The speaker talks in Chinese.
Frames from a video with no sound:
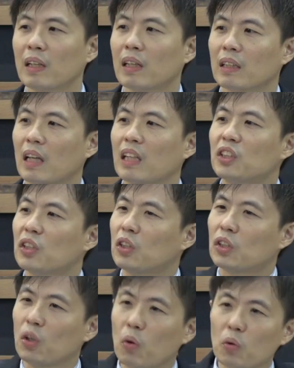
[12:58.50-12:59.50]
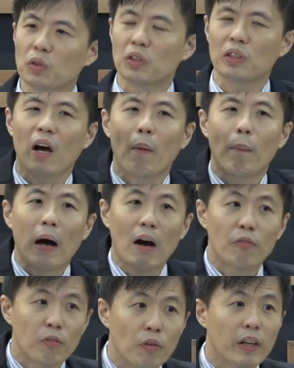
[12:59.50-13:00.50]
但是都是要把
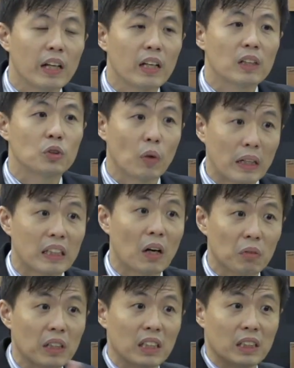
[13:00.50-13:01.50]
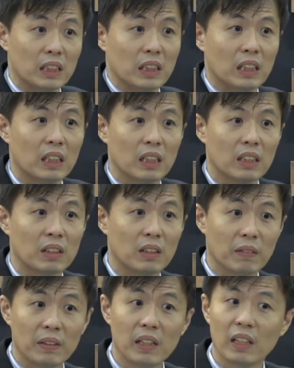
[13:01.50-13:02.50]
福音传到地极，对
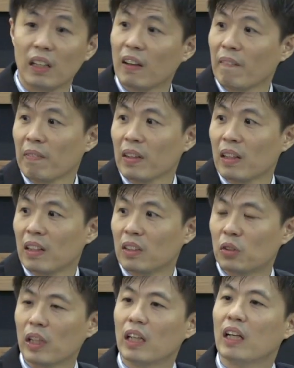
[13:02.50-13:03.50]
不对？所以